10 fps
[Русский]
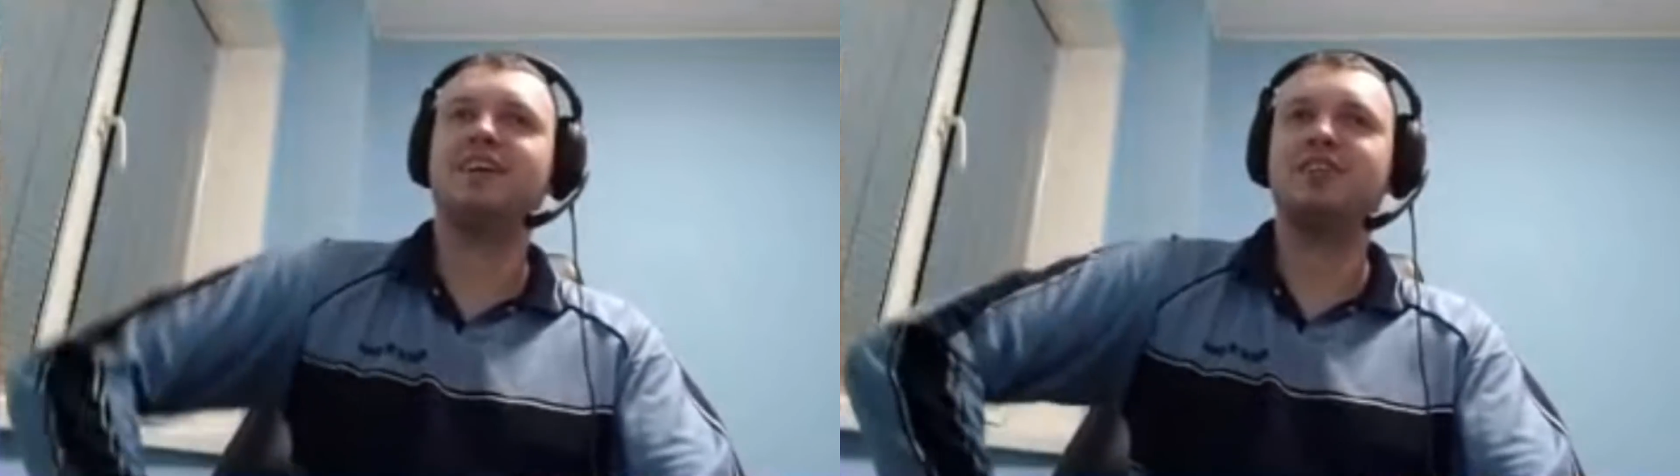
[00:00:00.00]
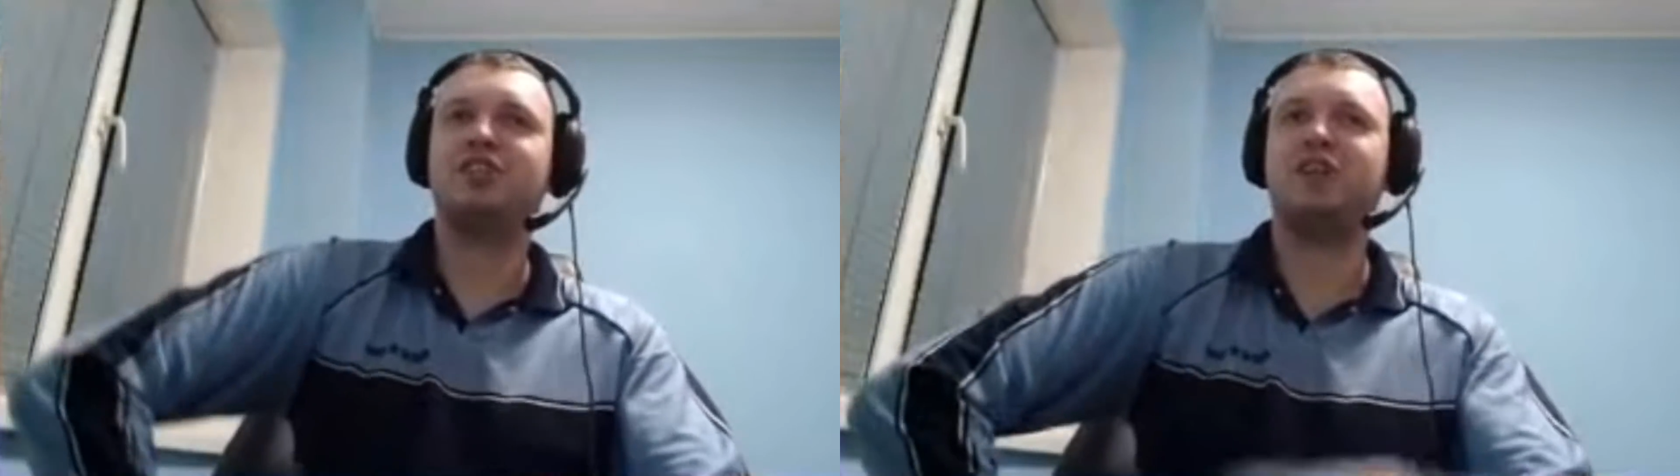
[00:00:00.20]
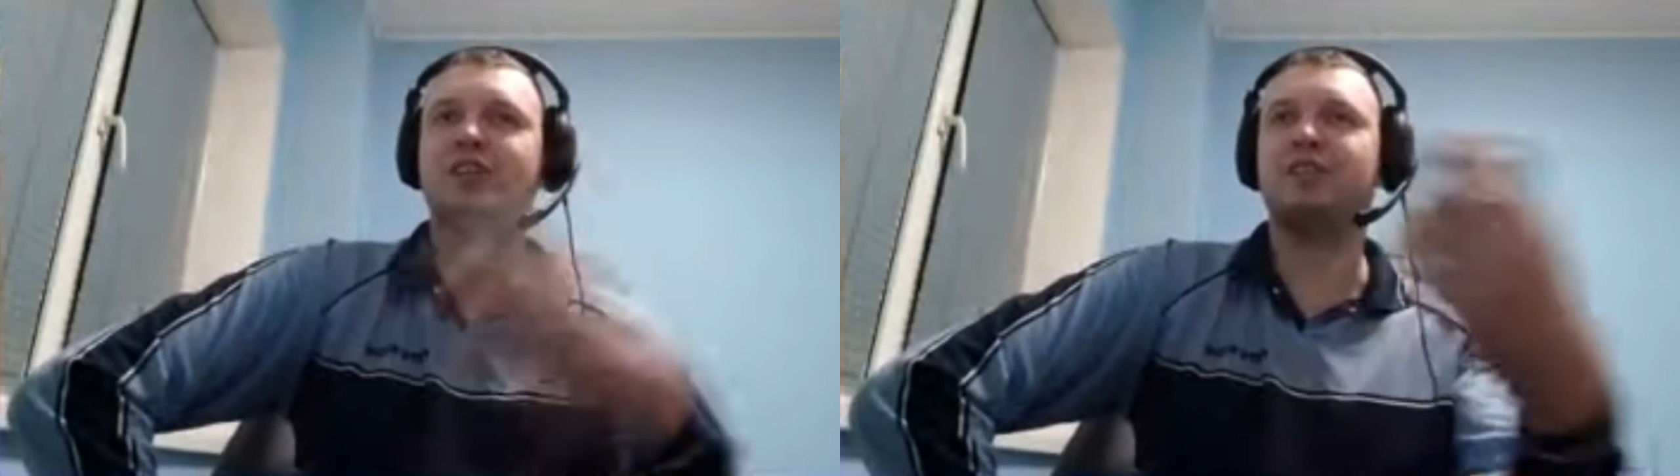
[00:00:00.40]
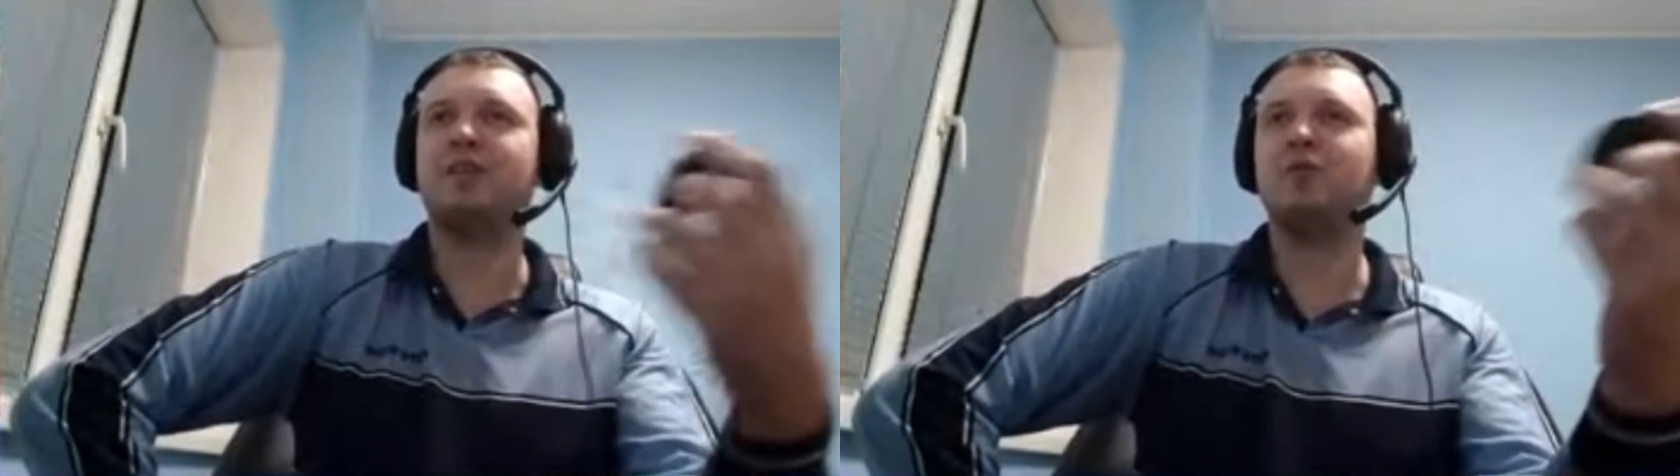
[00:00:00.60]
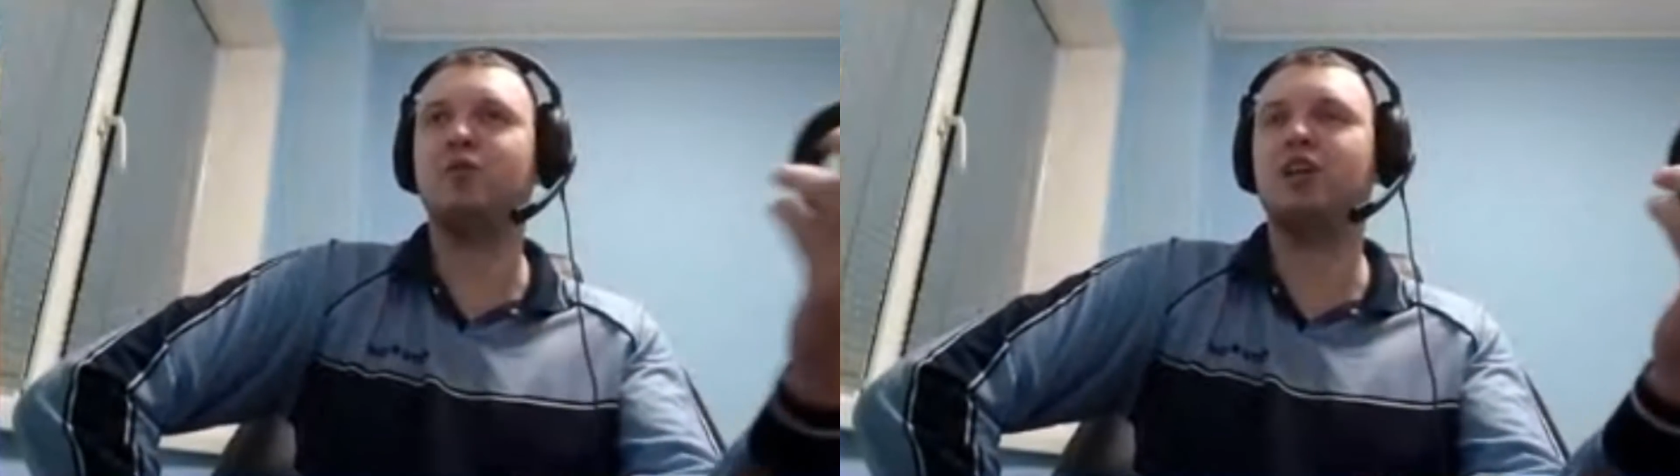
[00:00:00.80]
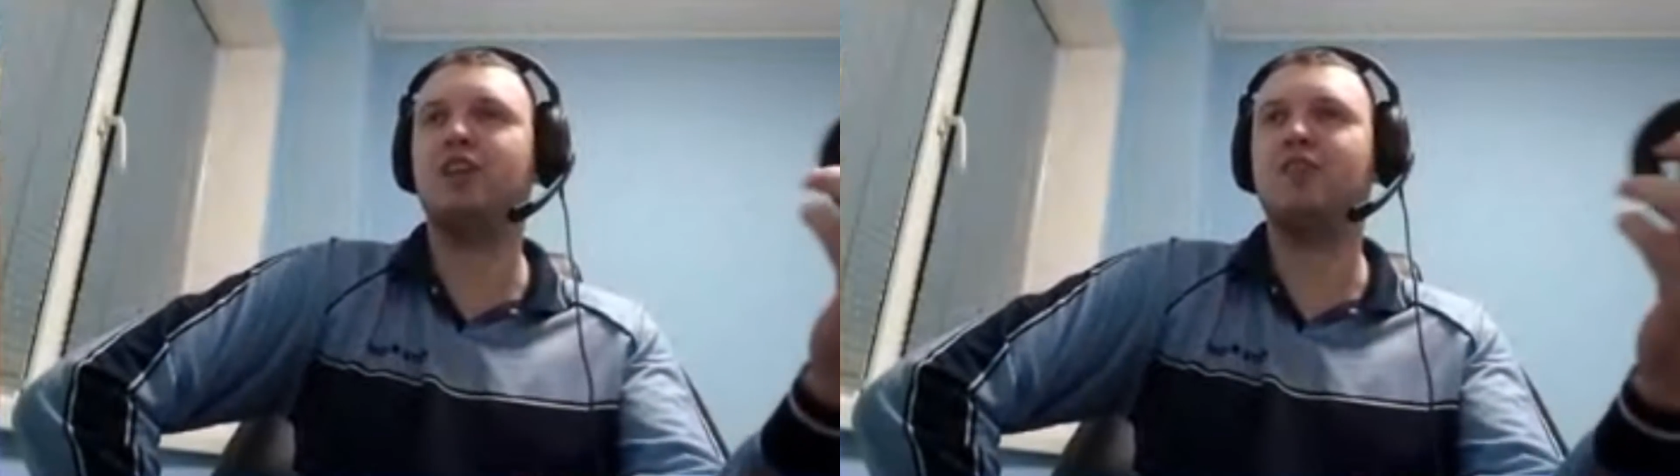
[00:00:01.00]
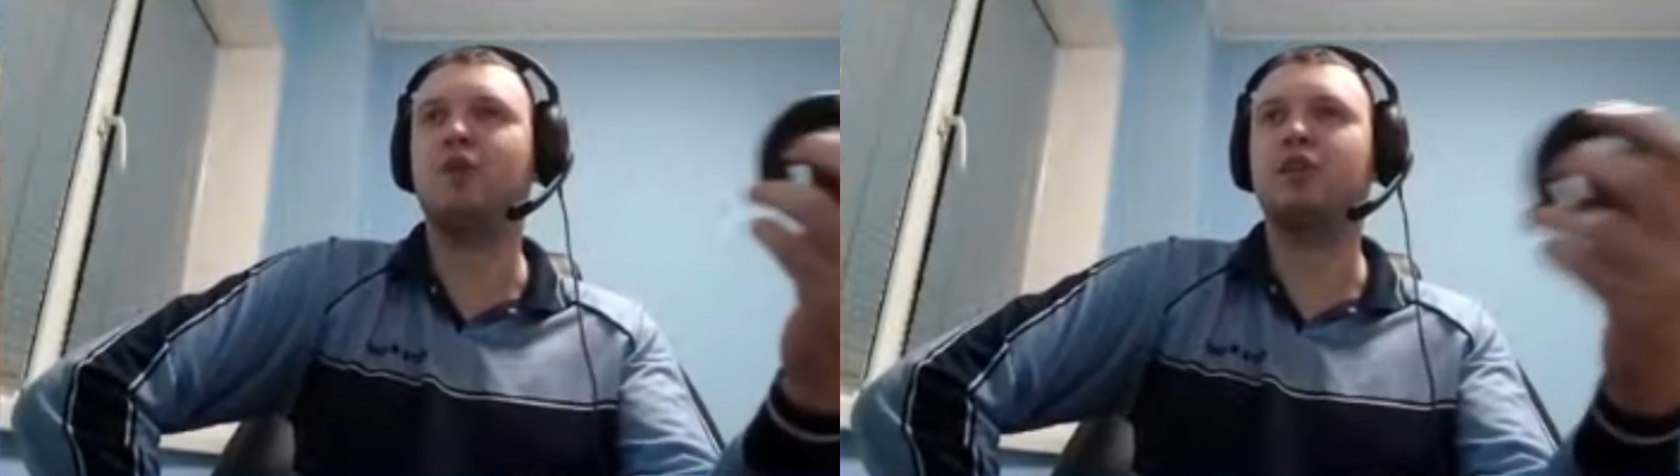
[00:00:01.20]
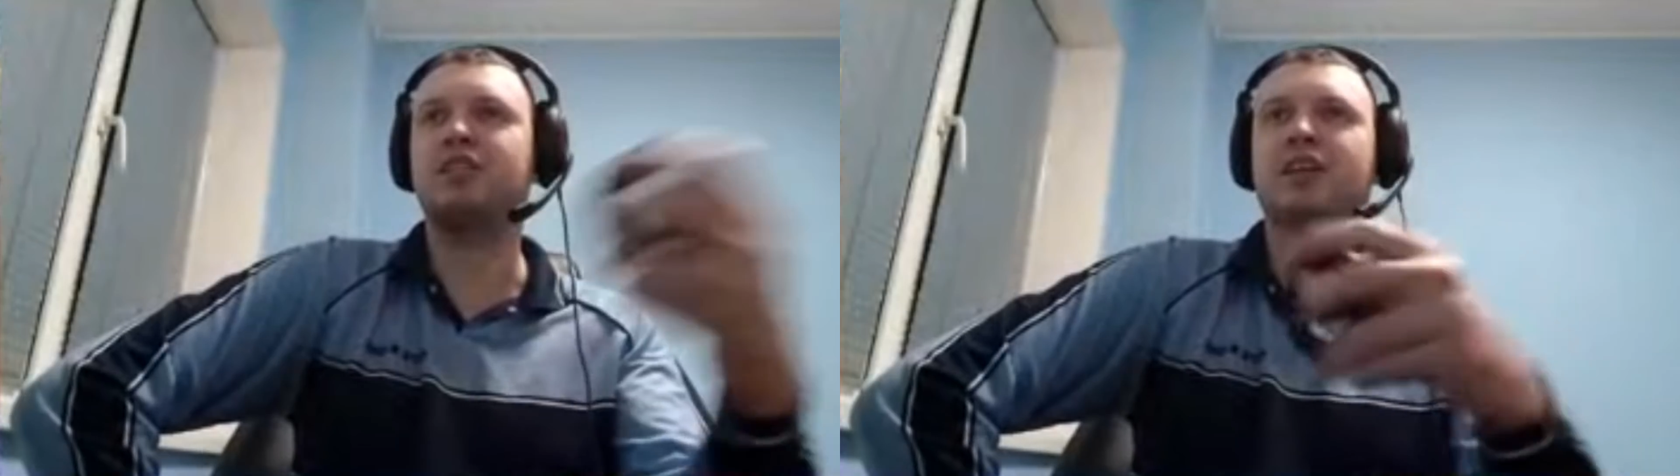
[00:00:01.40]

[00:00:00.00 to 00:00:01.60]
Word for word: Чего если там не удалили в молодости,